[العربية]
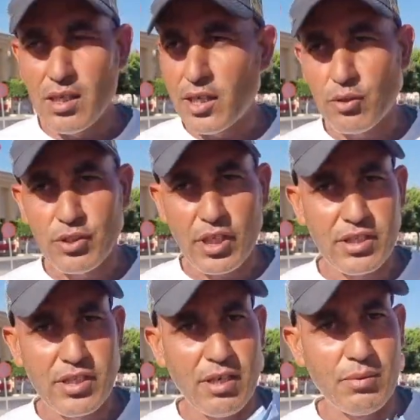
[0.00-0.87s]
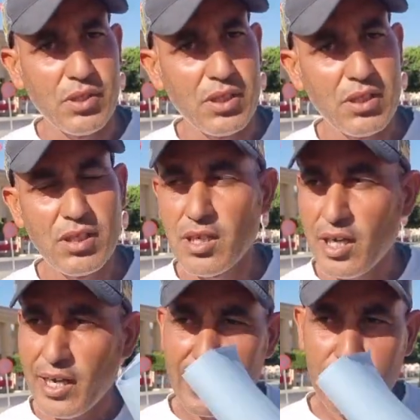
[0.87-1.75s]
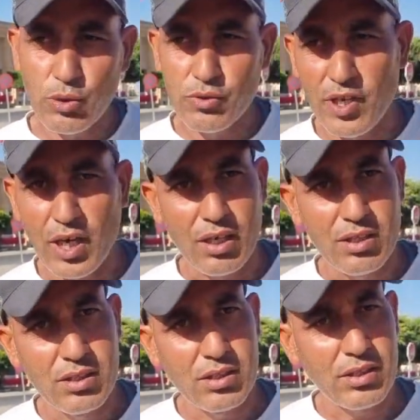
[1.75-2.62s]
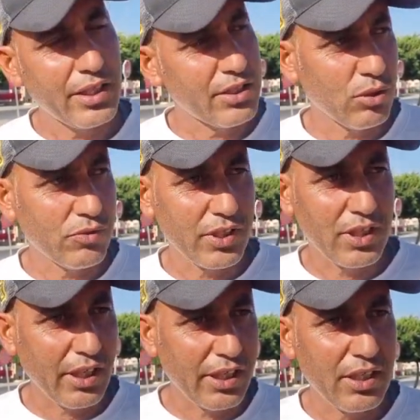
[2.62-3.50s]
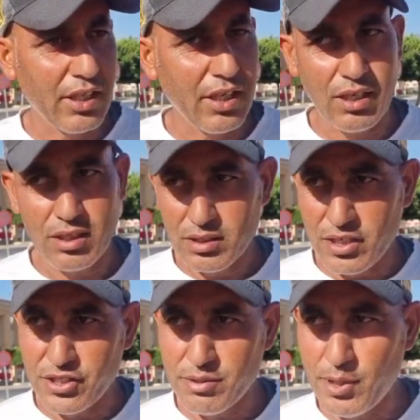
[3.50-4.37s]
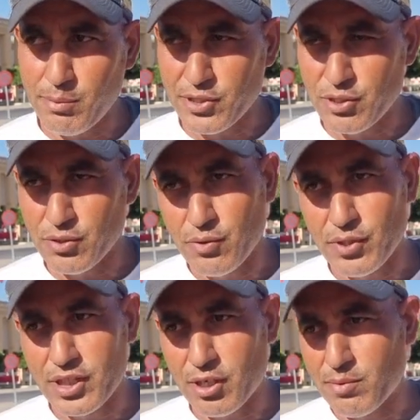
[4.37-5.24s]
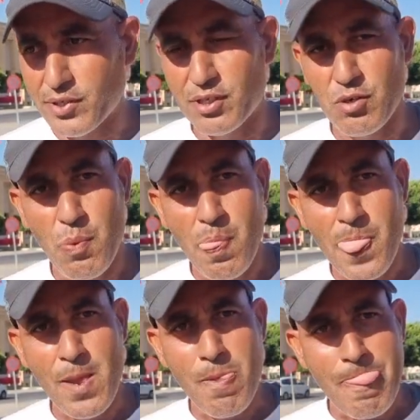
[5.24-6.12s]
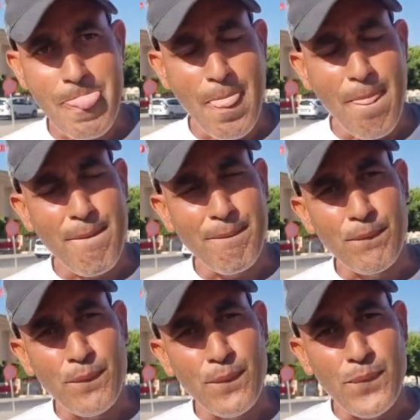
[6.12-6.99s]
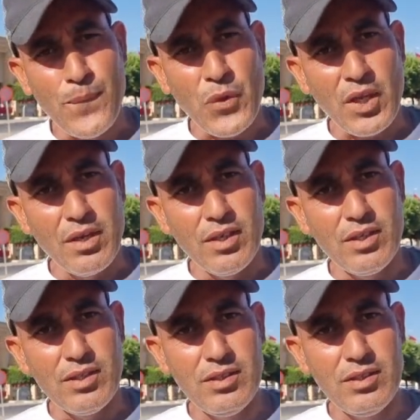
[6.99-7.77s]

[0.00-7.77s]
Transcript: لا انا كنت خدام غير صدفه غير صدفه تلاقيت لها حتى جيت معاهم غير صدفه تهرب ليا واخا قلت بان هي عامين ما جاتش للدار